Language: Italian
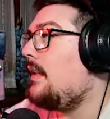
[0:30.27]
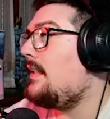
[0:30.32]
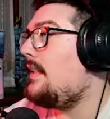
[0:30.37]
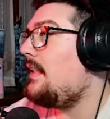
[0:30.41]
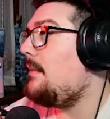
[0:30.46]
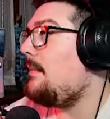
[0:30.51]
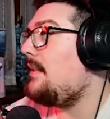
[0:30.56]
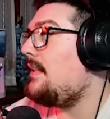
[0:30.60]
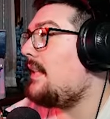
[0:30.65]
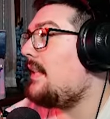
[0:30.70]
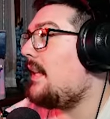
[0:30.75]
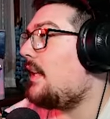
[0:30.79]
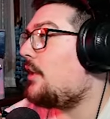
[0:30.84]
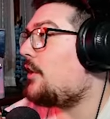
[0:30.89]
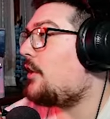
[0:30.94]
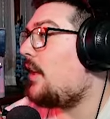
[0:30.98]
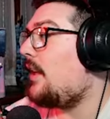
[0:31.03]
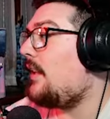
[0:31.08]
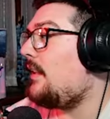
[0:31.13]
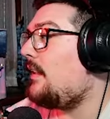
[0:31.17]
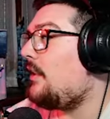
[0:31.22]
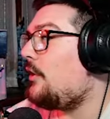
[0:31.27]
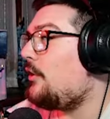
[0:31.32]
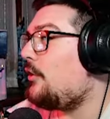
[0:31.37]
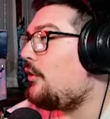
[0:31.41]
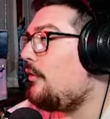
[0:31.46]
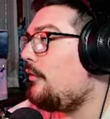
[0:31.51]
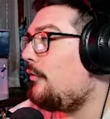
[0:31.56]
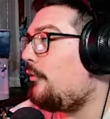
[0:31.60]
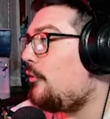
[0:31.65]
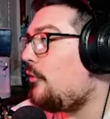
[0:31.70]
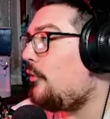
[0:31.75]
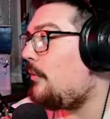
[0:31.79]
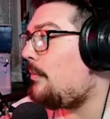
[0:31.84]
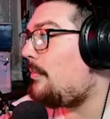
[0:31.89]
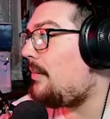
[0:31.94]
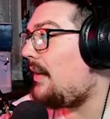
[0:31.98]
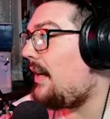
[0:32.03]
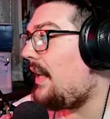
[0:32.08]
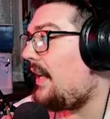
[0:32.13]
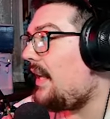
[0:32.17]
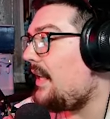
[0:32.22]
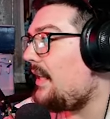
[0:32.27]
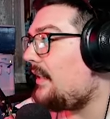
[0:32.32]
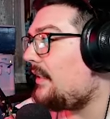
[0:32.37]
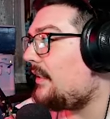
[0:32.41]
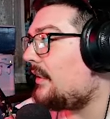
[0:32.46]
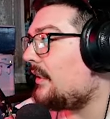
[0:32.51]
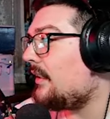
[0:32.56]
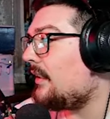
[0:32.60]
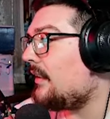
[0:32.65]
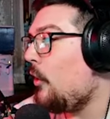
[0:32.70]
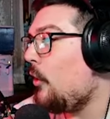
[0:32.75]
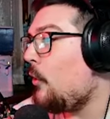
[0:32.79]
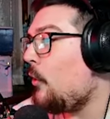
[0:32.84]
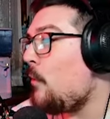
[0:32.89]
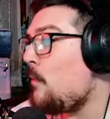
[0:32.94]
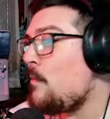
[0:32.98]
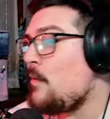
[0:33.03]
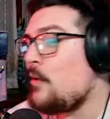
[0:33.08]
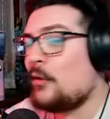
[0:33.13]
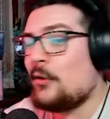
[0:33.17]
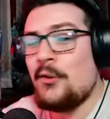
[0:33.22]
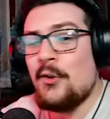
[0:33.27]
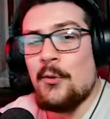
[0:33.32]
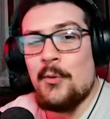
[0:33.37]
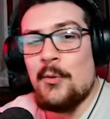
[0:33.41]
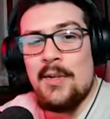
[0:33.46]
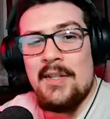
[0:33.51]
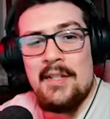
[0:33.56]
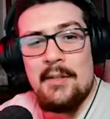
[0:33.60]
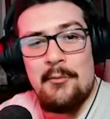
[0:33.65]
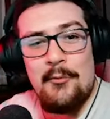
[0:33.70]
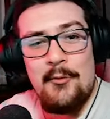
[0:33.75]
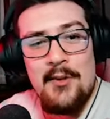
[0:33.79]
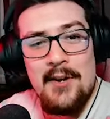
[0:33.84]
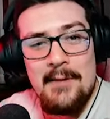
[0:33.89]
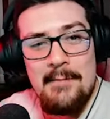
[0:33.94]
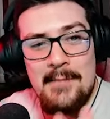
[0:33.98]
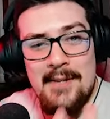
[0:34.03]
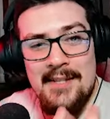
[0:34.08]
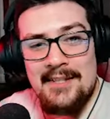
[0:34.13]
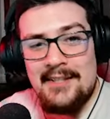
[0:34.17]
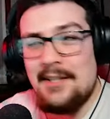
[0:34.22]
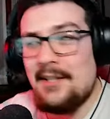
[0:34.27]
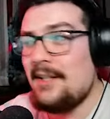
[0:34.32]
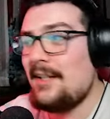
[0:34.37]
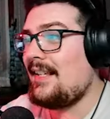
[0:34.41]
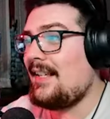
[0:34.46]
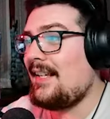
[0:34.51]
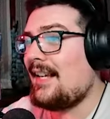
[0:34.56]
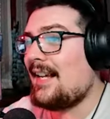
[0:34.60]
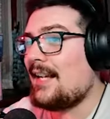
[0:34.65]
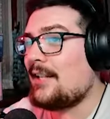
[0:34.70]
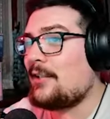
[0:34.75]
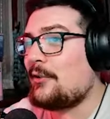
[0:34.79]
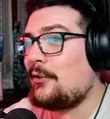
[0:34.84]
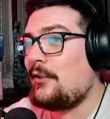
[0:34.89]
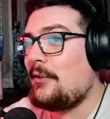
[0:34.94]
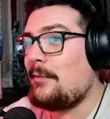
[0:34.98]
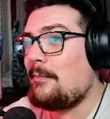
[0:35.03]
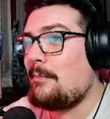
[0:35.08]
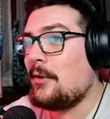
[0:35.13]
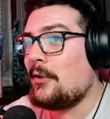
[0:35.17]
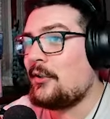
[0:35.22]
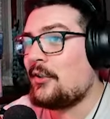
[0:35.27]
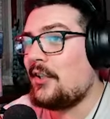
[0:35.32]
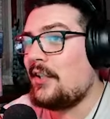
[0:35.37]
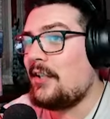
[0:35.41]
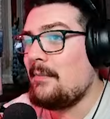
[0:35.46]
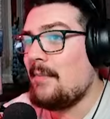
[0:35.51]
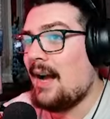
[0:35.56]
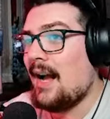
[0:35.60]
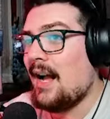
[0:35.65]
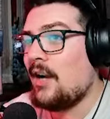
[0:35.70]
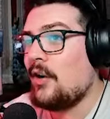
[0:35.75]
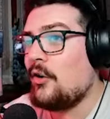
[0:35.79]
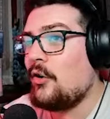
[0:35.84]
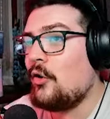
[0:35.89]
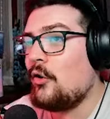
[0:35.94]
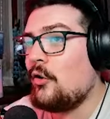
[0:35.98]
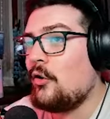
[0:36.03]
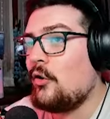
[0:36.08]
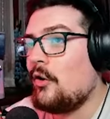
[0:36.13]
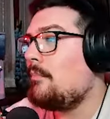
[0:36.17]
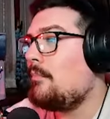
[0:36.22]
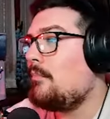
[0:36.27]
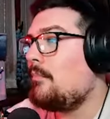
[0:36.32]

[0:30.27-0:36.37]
Sì, mi sa che c'è il tizio in full plate. Oh mio Dio, quindi finalmente i cazzo di boss rimangono.